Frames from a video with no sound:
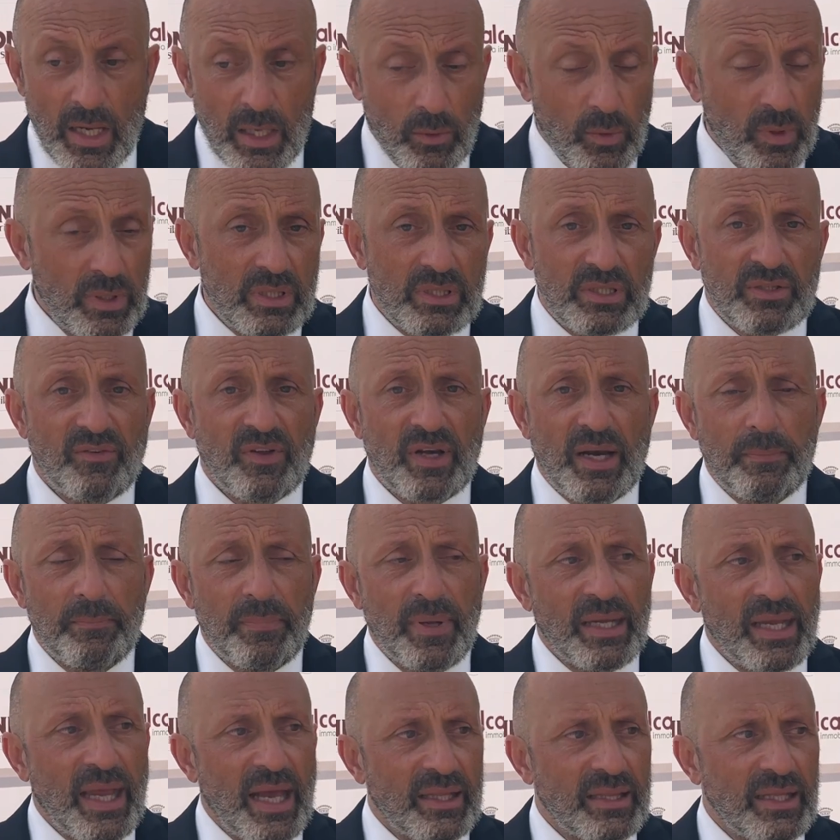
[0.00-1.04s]
quindi ci verrà
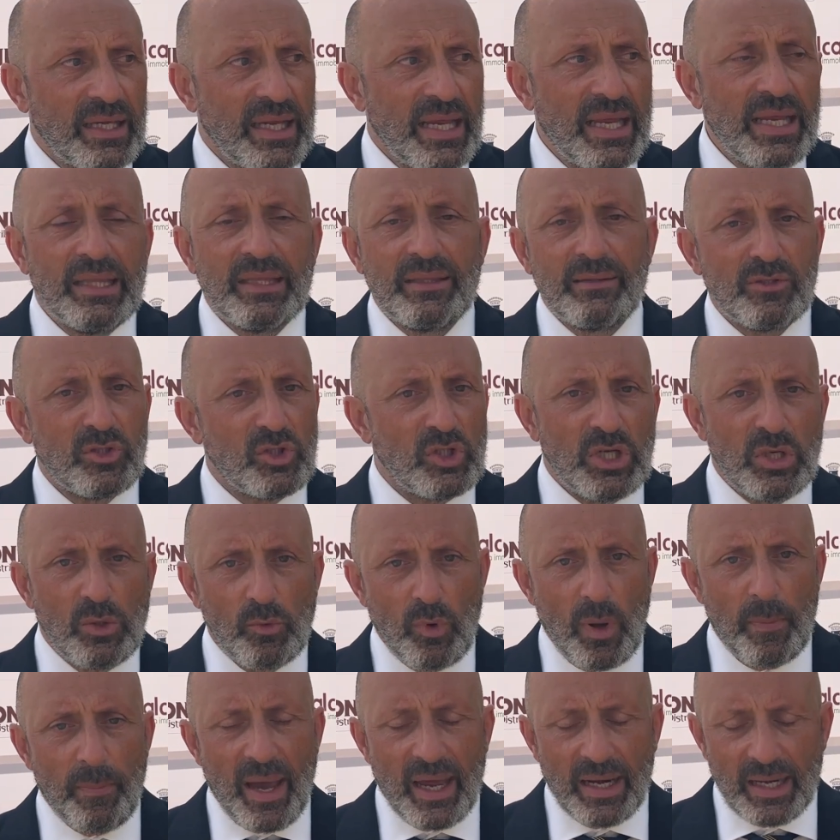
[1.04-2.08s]
impegnati in
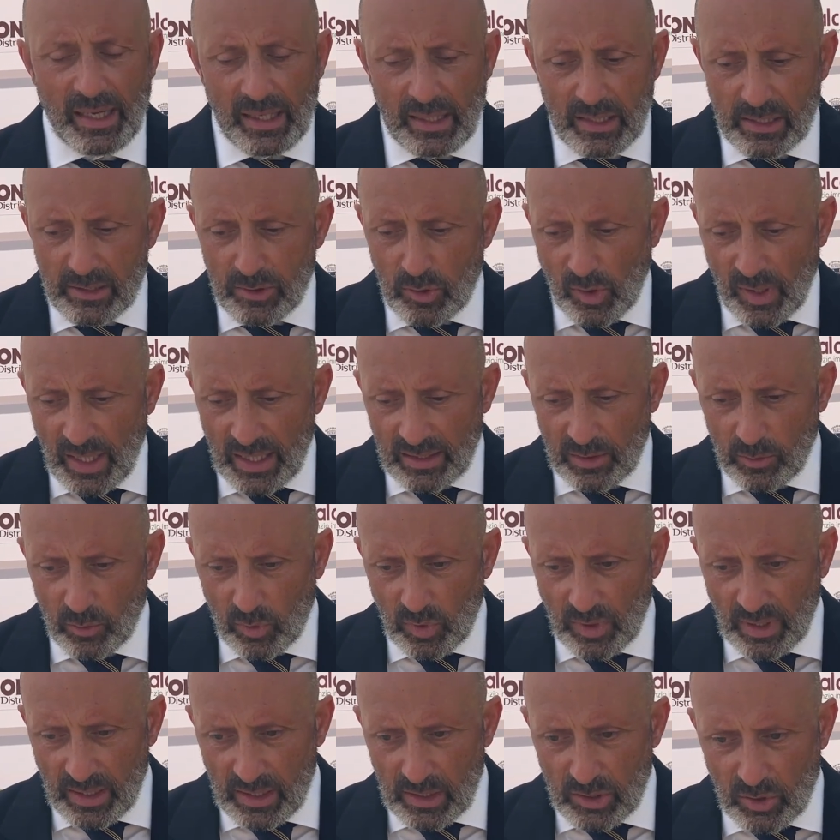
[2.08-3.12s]
cinque panel dislocati in
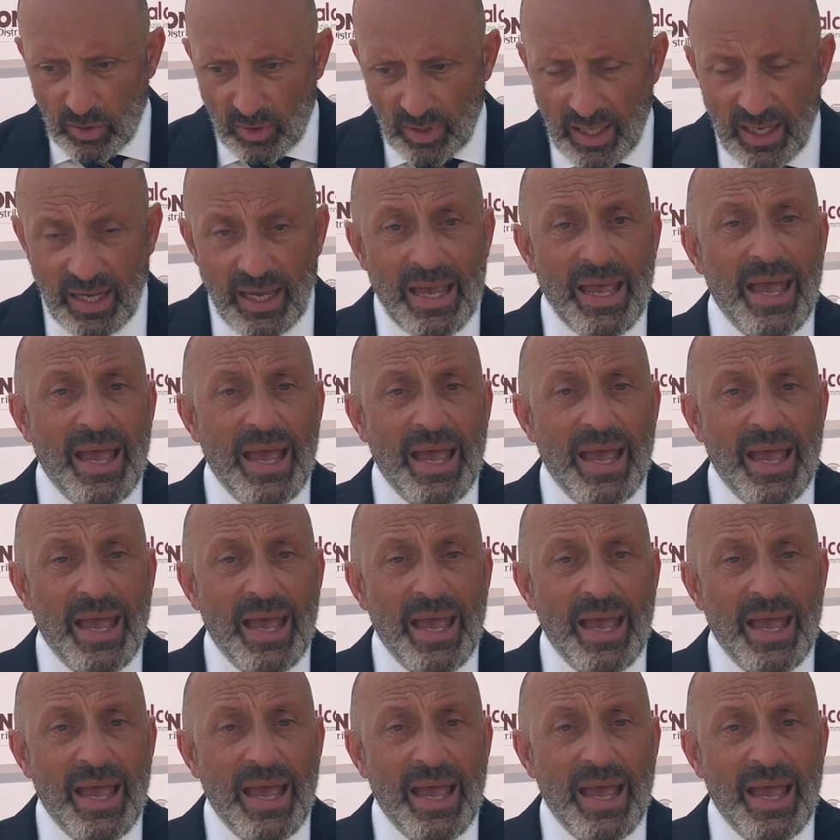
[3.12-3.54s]
tutta la regione